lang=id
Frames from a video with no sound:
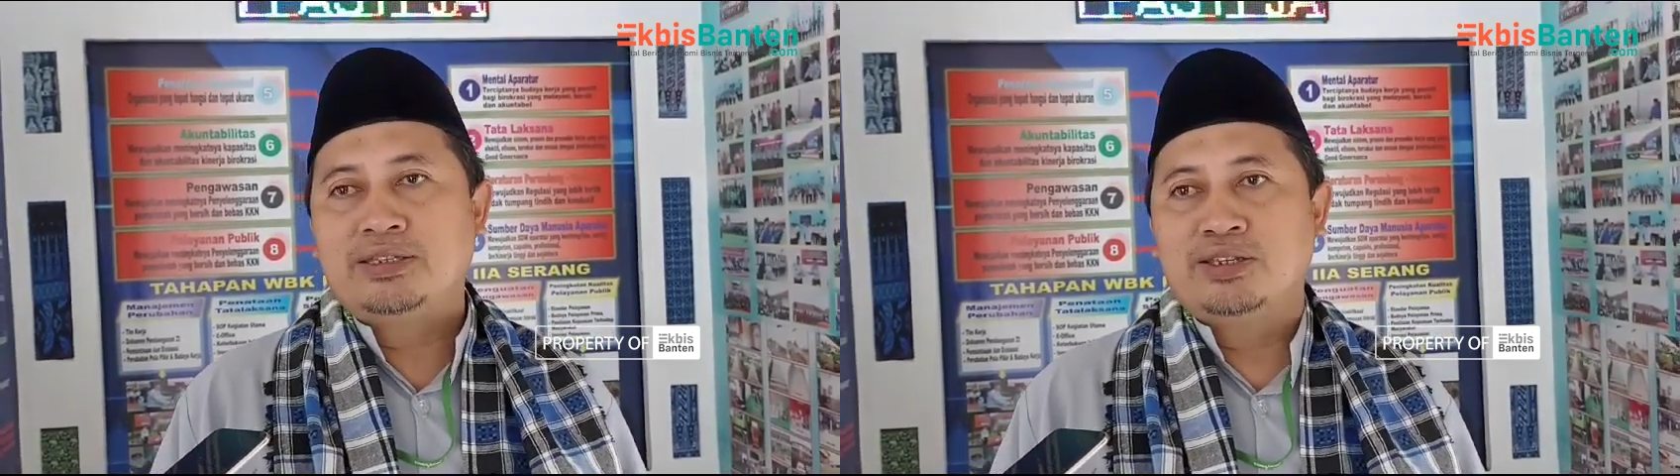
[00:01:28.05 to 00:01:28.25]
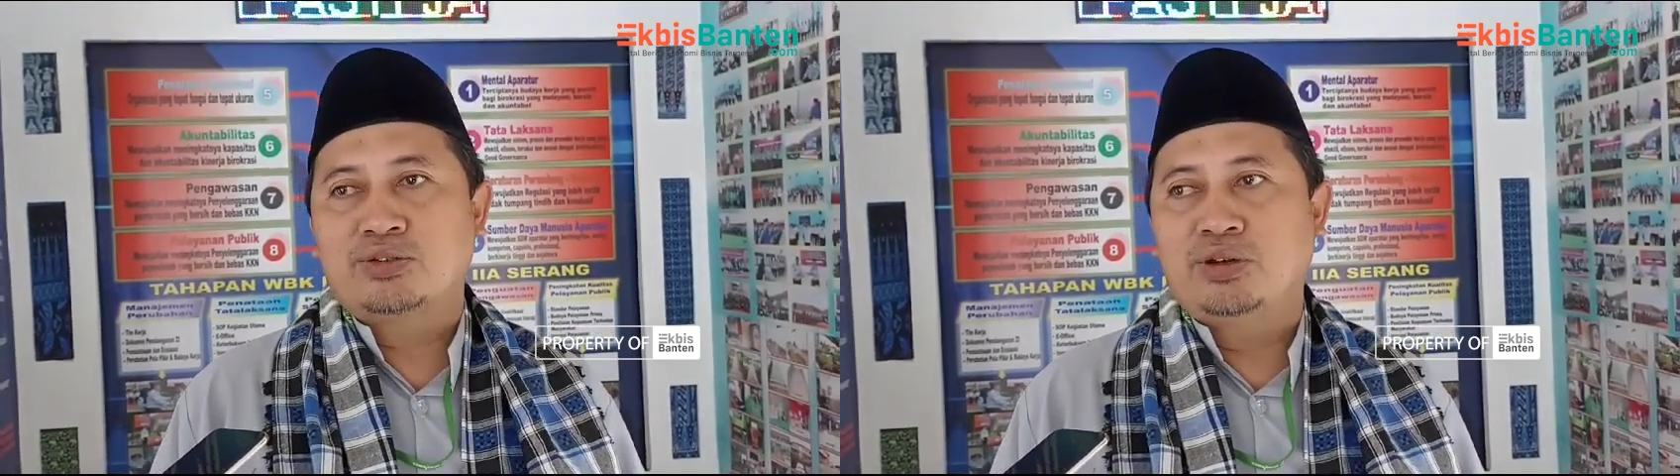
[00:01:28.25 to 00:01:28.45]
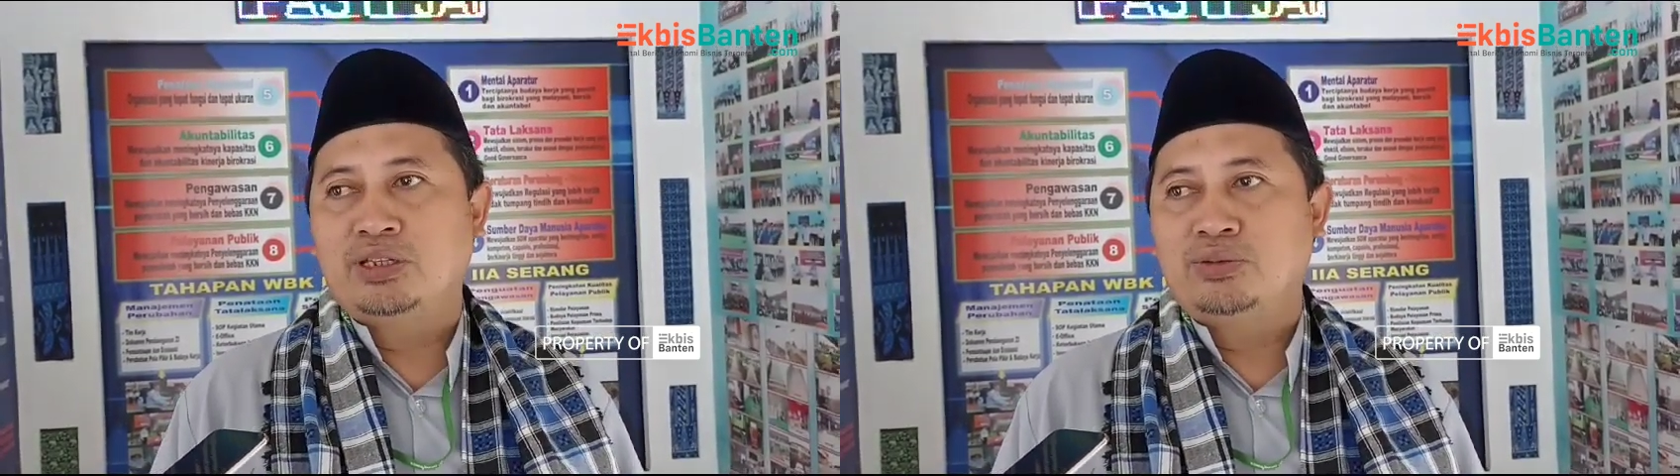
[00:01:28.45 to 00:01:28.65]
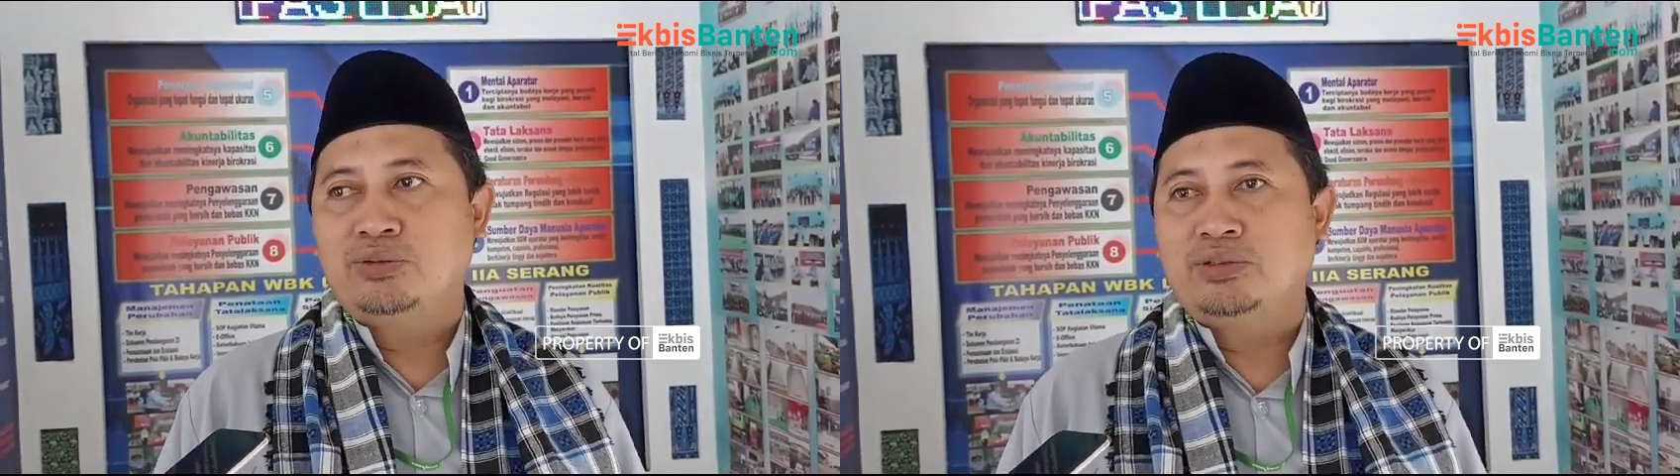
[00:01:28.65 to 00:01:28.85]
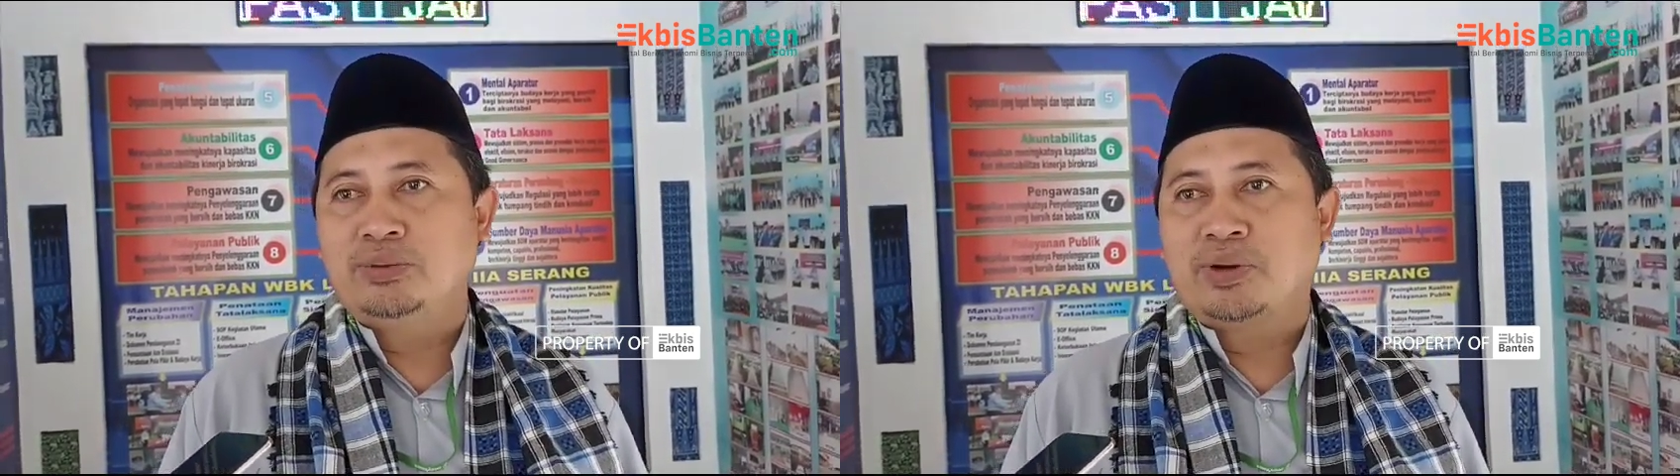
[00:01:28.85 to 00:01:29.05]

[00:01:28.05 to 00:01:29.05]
istisqa itu